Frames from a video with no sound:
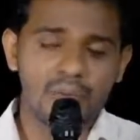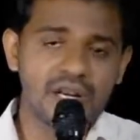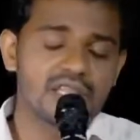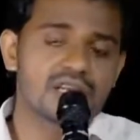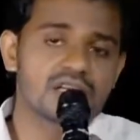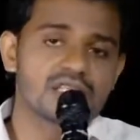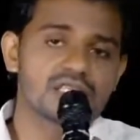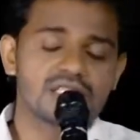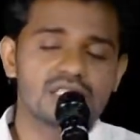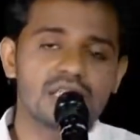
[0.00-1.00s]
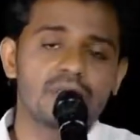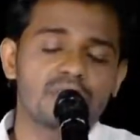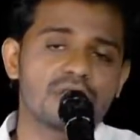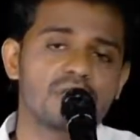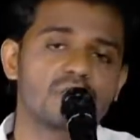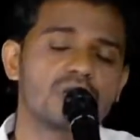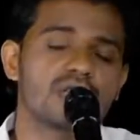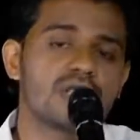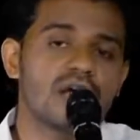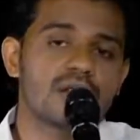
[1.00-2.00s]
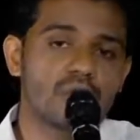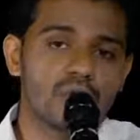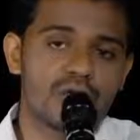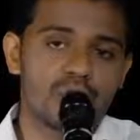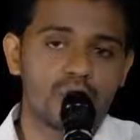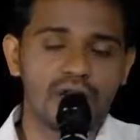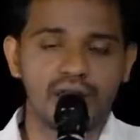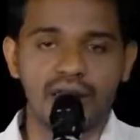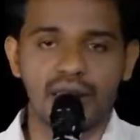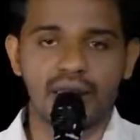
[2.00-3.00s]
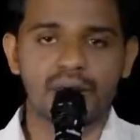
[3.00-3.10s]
மனிதர்களுக்கு தெய்வத்தை குறித்ததான உணர்வு இல்லை